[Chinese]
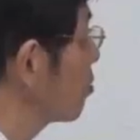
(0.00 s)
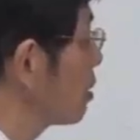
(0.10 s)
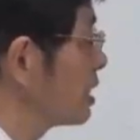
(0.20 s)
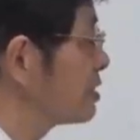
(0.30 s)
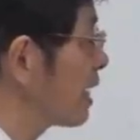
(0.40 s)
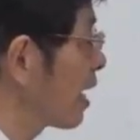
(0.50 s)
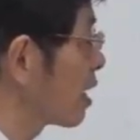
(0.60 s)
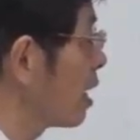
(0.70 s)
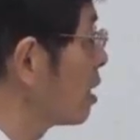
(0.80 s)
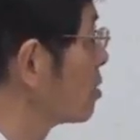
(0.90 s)
我已经讲
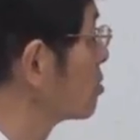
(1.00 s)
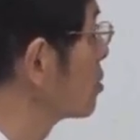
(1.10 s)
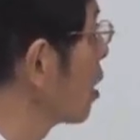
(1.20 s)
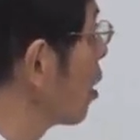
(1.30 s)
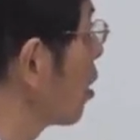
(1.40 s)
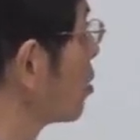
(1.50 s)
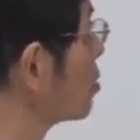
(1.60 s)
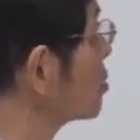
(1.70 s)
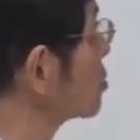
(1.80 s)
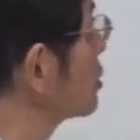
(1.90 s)
了，哦，
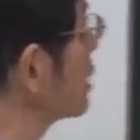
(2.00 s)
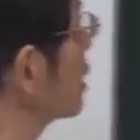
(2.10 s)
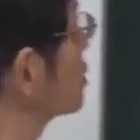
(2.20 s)
所以这